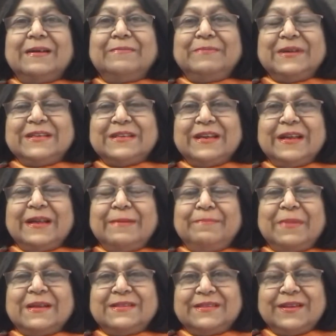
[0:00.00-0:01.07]
पिछले
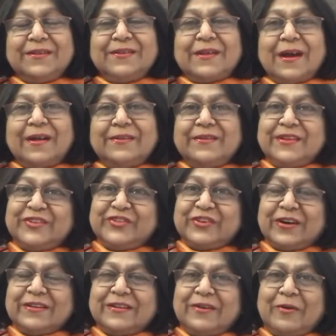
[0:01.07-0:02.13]
25 साल से
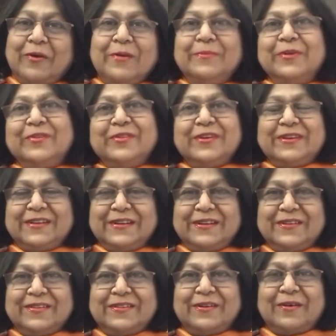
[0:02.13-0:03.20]
ज़्यादा ऑलमोस्ट थर्टी
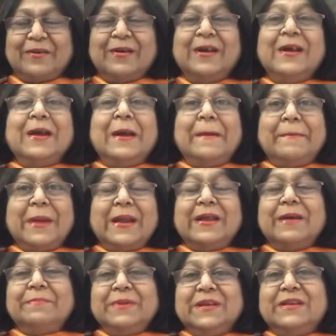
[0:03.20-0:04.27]
ईयर्स नाउ मैंने
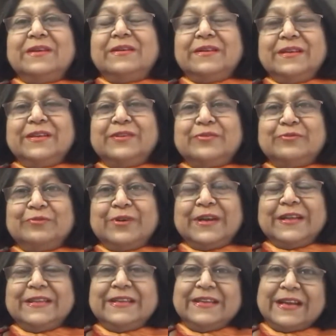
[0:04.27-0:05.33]
अपनी जर्नी शुरू करी
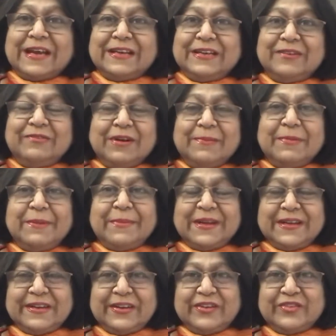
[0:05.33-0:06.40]
थी 91 में
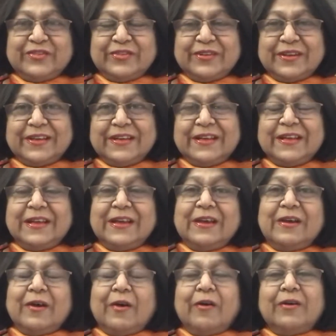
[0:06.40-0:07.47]
मेडिटेशन की
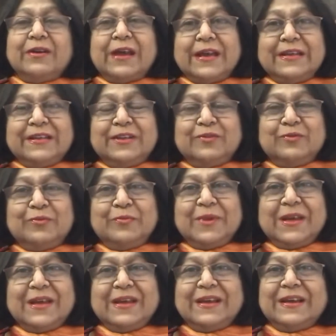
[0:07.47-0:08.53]
और 92
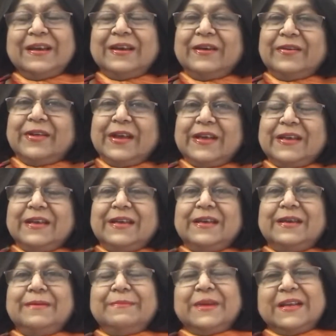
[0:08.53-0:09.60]
में रेकी
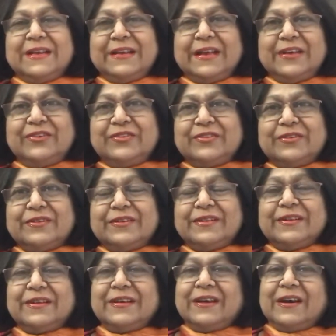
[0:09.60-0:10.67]
मेडिटेशन
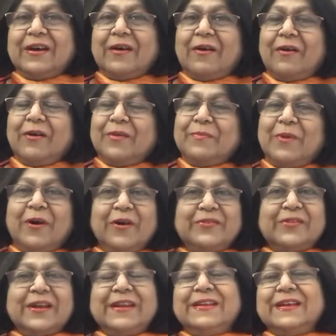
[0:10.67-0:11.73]
और बहुत
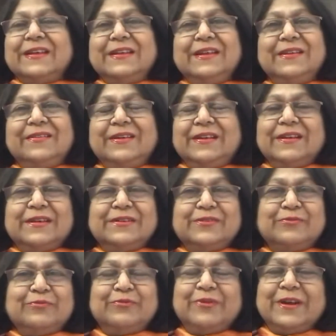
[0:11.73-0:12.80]
सारी टेक्निक सीखना
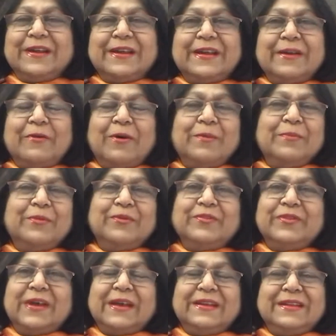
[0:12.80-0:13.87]
शुरू करके
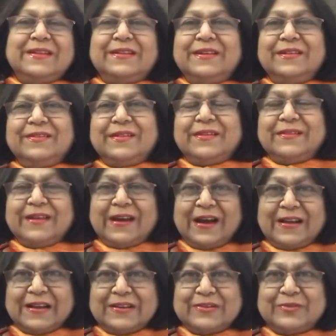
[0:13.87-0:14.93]
ऑलमोस्ट 93 से
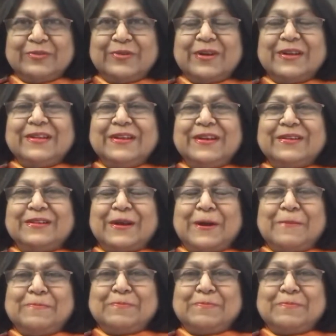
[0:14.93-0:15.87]
सिखाना शुरू कर दिया था